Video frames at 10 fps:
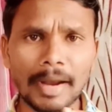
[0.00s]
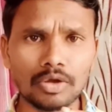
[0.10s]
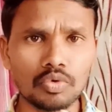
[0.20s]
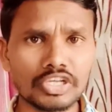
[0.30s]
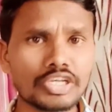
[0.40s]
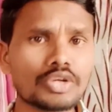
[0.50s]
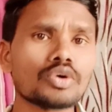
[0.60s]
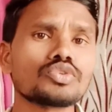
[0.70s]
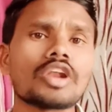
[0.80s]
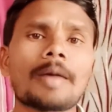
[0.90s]
మనకు
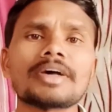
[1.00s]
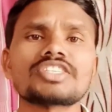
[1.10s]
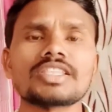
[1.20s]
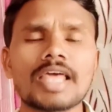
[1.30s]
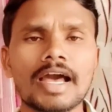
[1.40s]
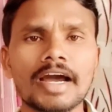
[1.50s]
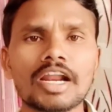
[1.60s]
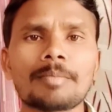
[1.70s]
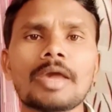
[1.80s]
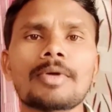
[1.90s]
ఈరోజు నమస్తే
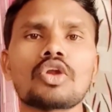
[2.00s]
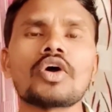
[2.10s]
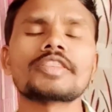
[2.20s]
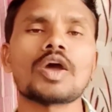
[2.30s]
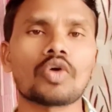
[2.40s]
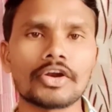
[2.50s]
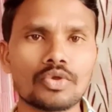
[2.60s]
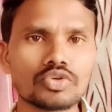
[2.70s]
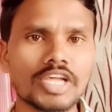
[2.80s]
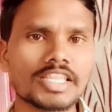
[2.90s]
తెలంగాణ పేపర్లో అయితే ఒక
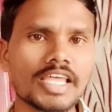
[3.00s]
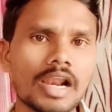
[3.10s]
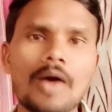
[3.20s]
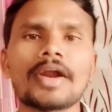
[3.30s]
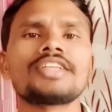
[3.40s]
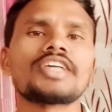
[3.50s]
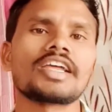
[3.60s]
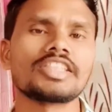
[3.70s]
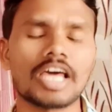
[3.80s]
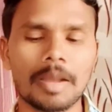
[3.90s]
న్యూస్ అయితే రావడం
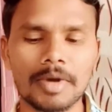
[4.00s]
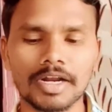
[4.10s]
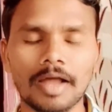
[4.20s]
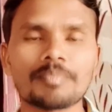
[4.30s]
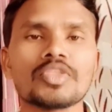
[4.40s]
జరిగిందన్నమాట